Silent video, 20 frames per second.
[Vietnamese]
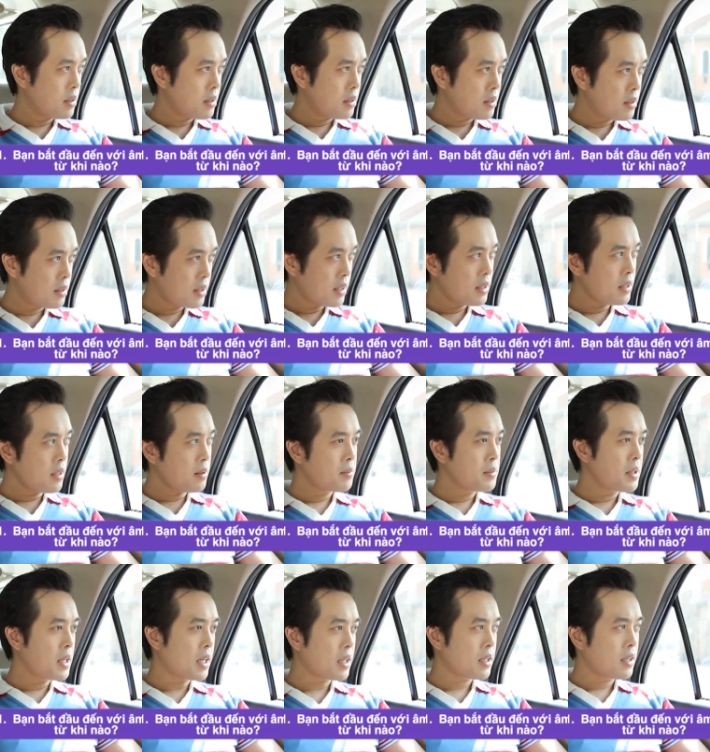Ờ, đến với
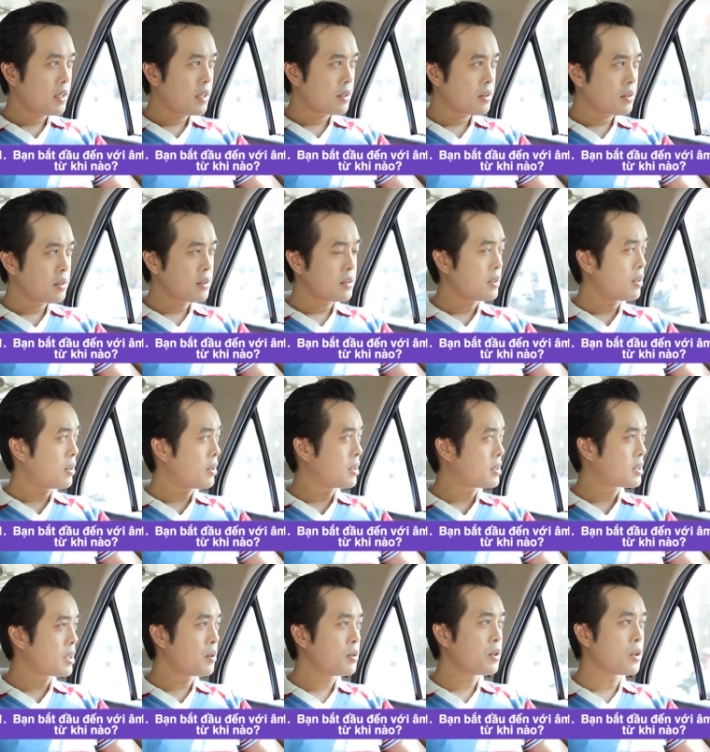âm nhạc là từ
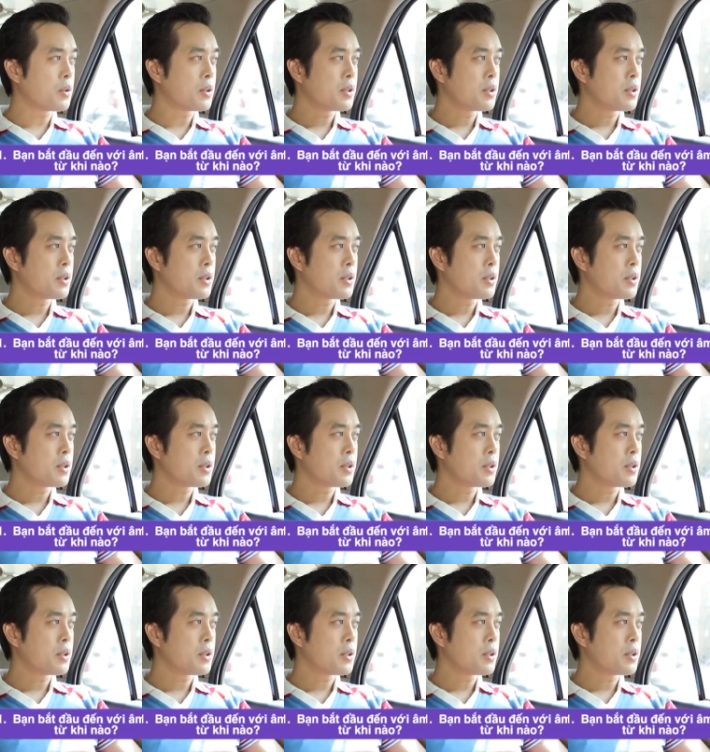hồi 6